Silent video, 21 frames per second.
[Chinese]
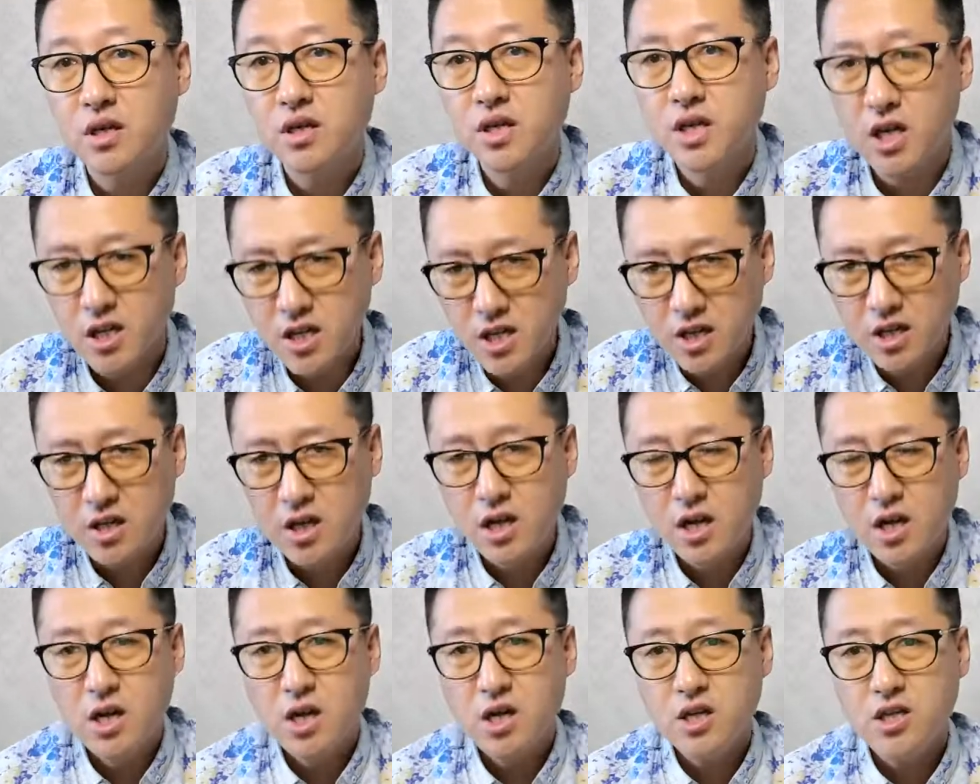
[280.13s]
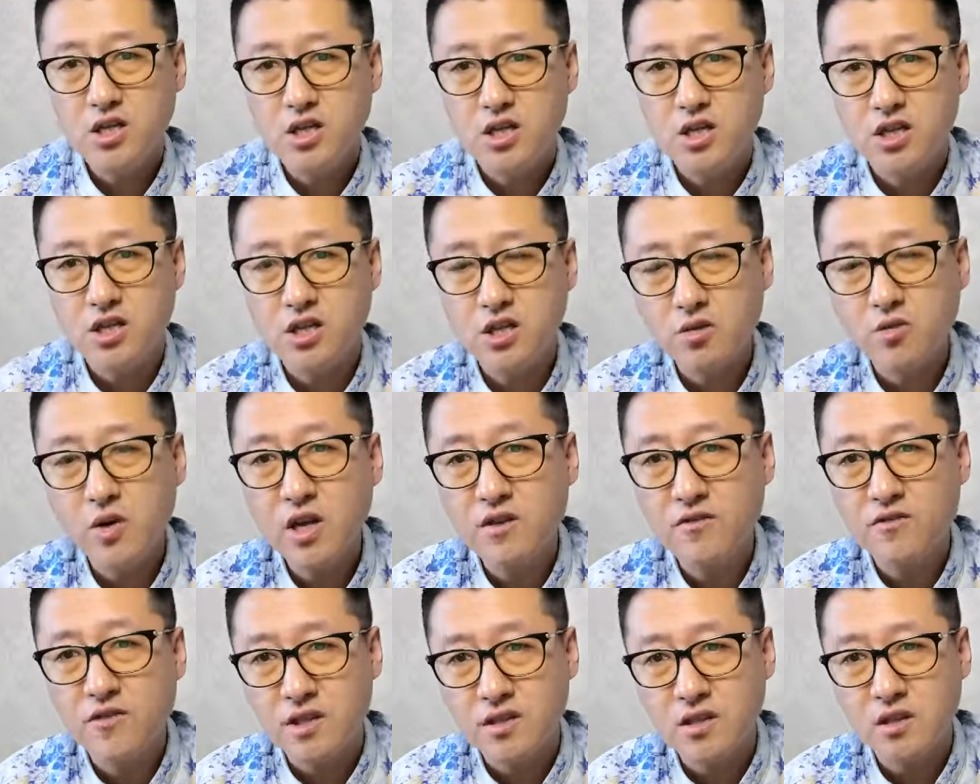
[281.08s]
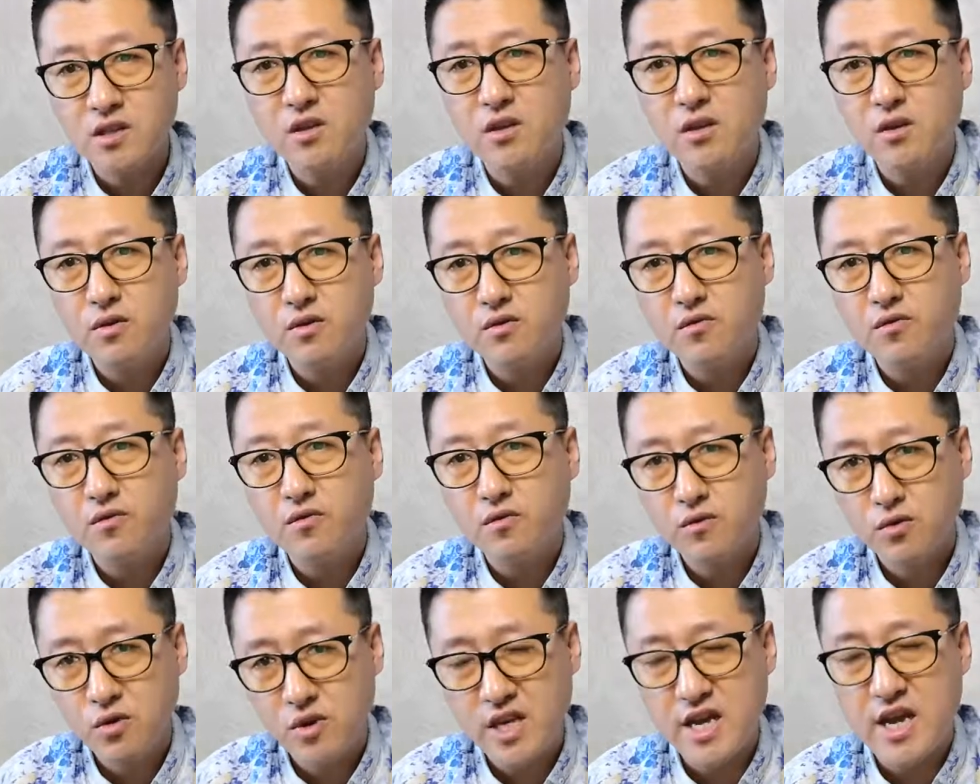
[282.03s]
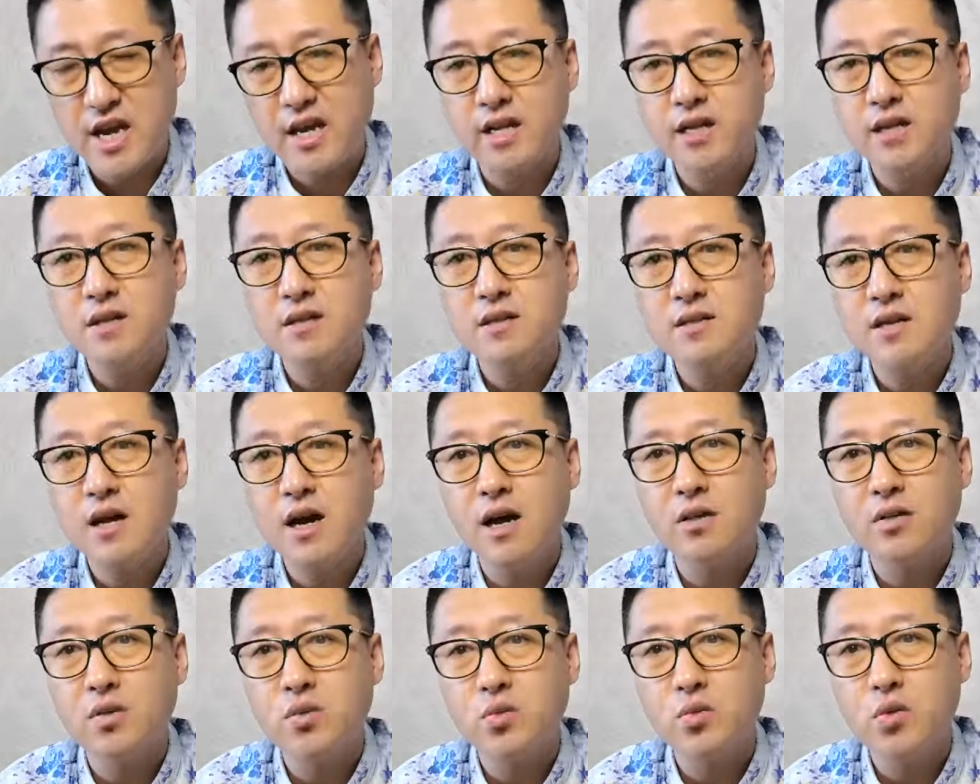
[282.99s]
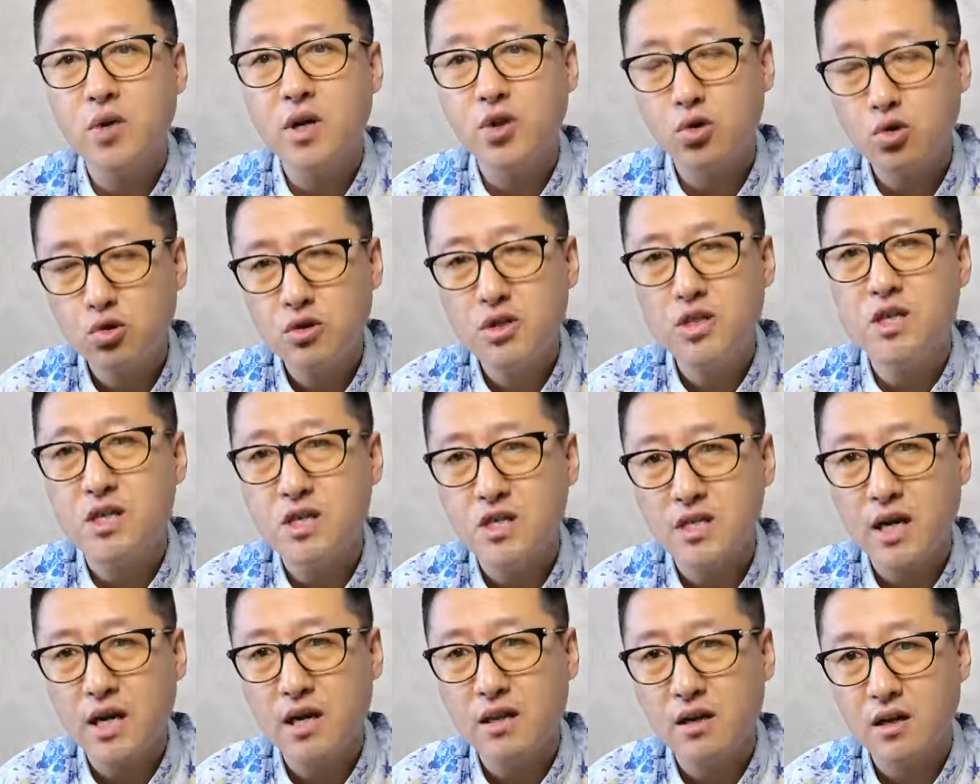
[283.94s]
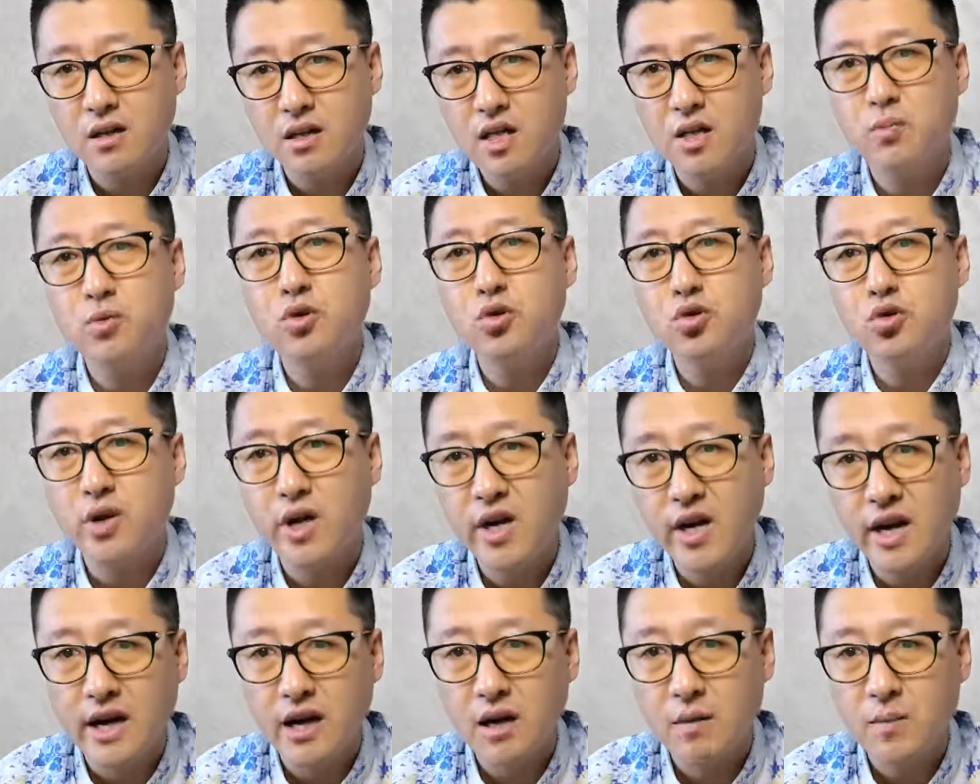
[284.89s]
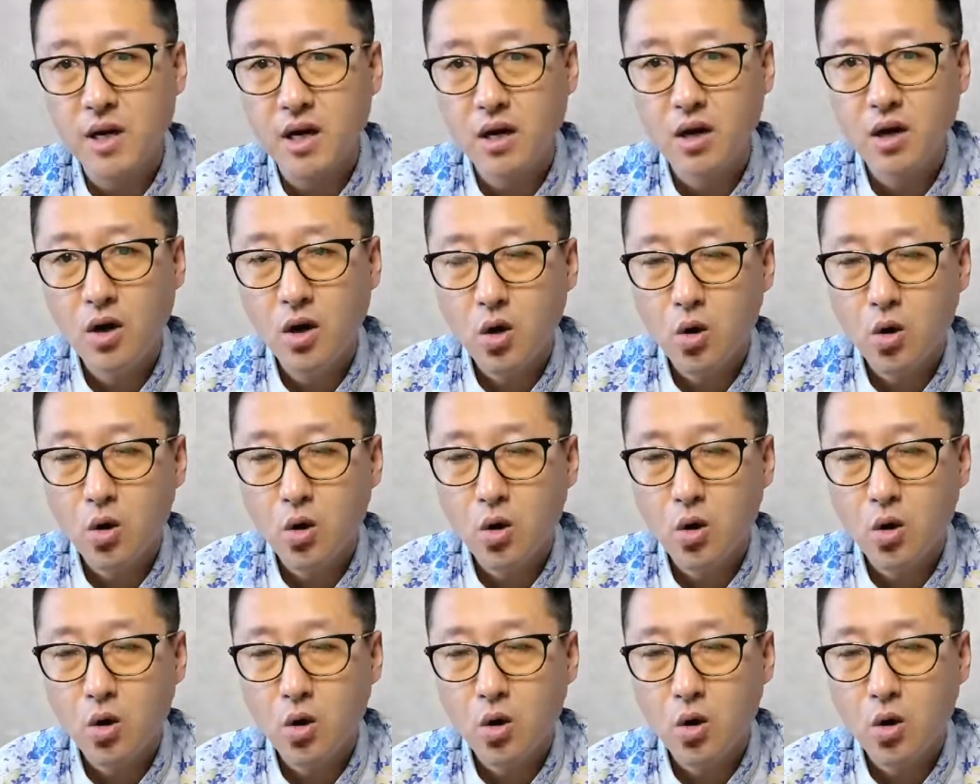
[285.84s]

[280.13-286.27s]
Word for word: 人家几十万的粉丝点一个赞，对不对？推你一下子，你不就全来了吗？